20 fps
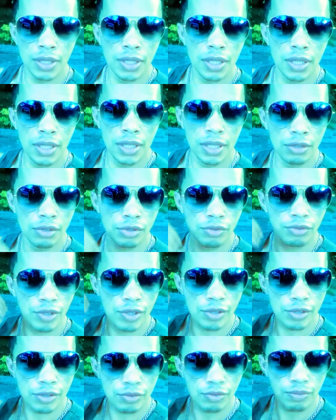E os
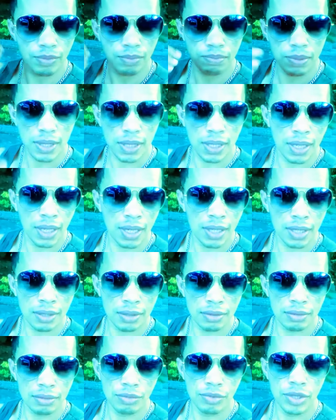filhos
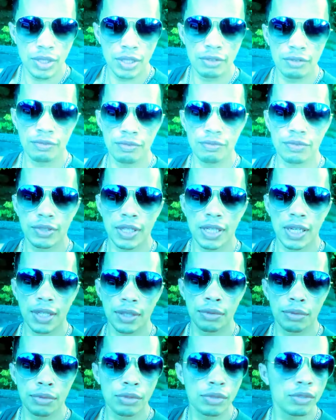pequenos, um dia ficar
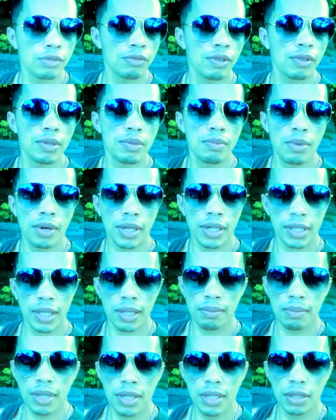adultos, vão embora
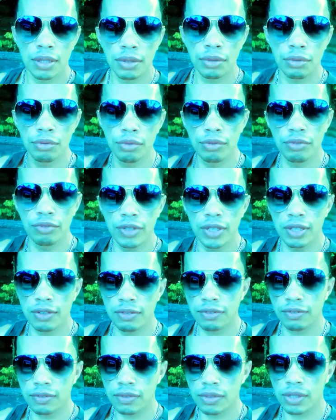também. E tudo vira
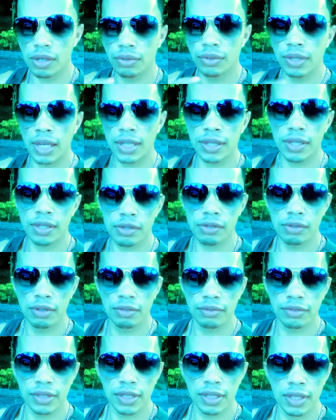saudade na sua
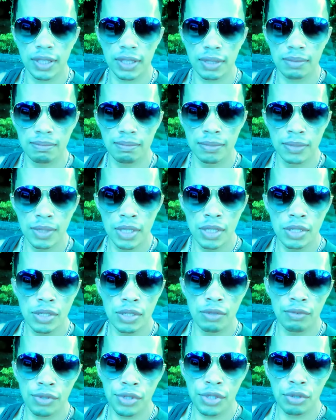vida.
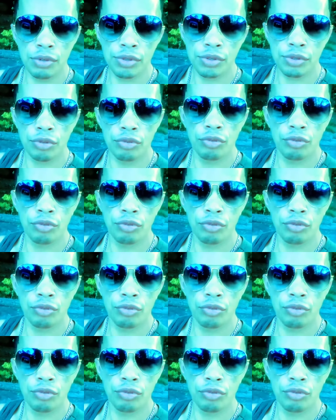Se você gostou